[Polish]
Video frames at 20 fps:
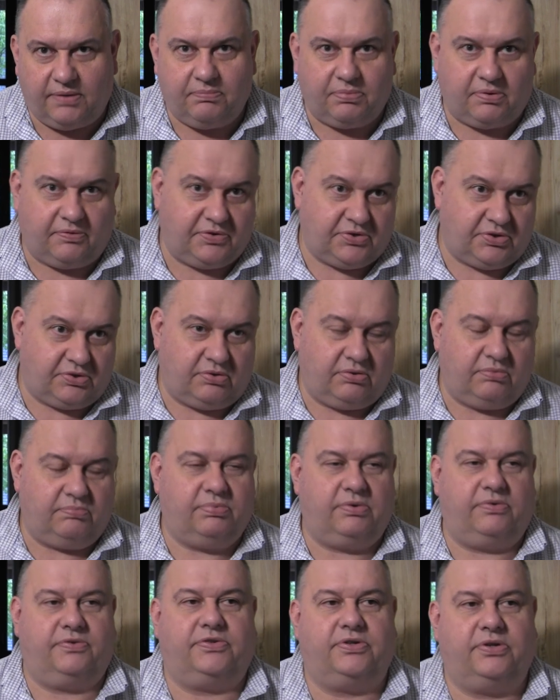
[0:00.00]
profesor,
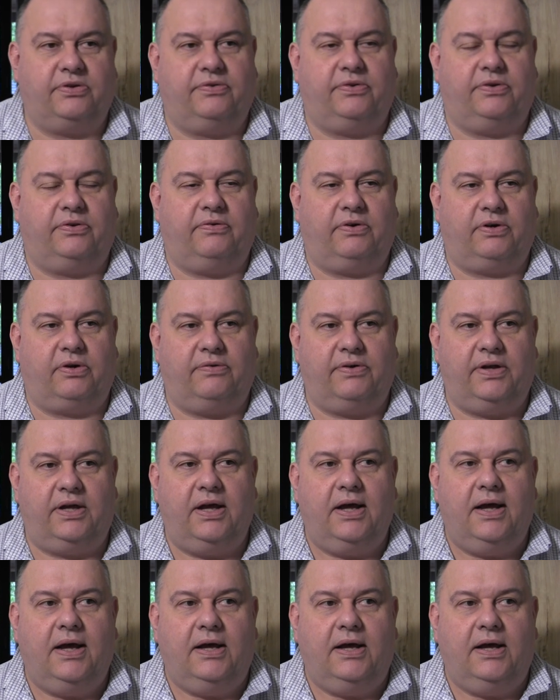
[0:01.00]
profesorowie Nowakowie,